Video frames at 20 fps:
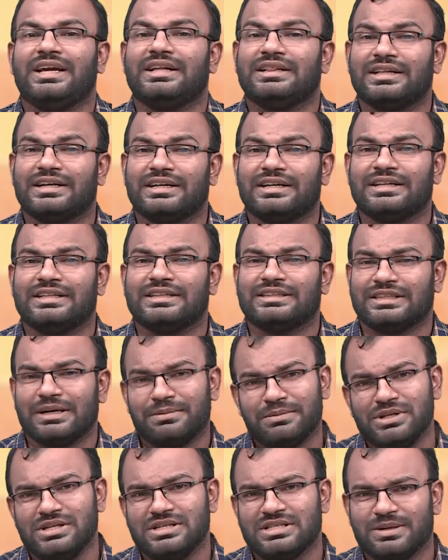இந்த
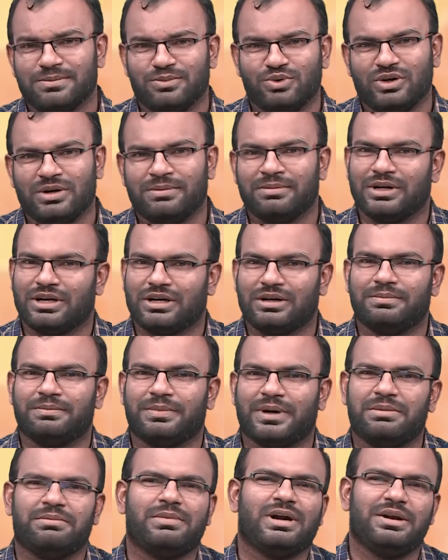தமிழ் சமூகம் மற்றும்
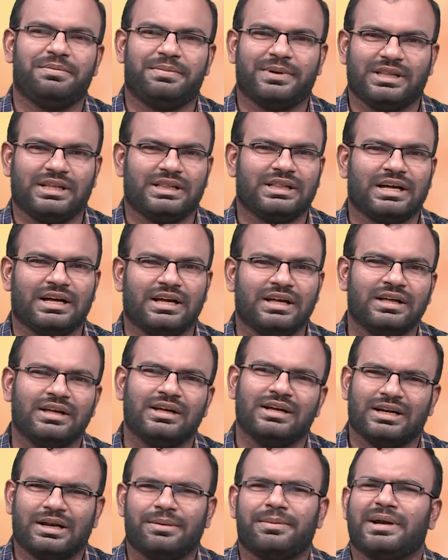பண்பாடு பற்றி தான்
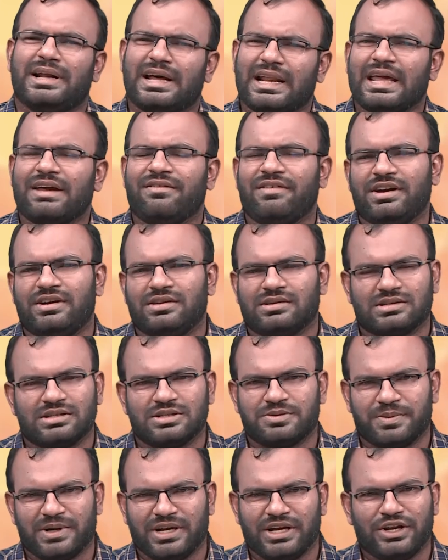நம்ம நிறையவே
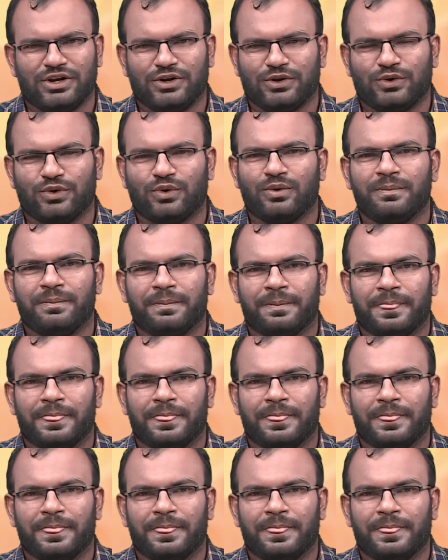டிஸ்கஸ் பண்ணிக்கிட்டு இருக்கிறோம்